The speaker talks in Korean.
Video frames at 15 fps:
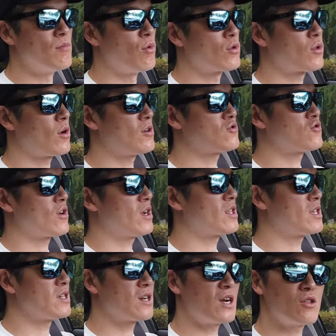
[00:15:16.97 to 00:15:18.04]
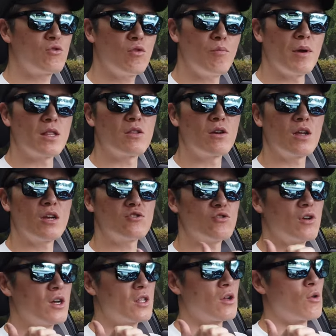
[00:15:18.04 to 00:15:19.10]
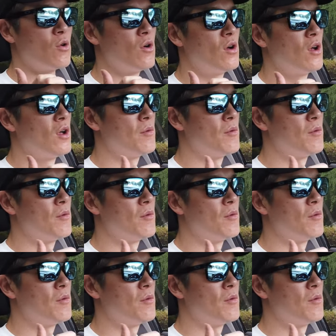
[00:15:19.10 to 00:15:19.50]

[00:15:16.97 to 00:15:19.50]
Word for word: 모터가 추가되니까 또 배터리가 추가되고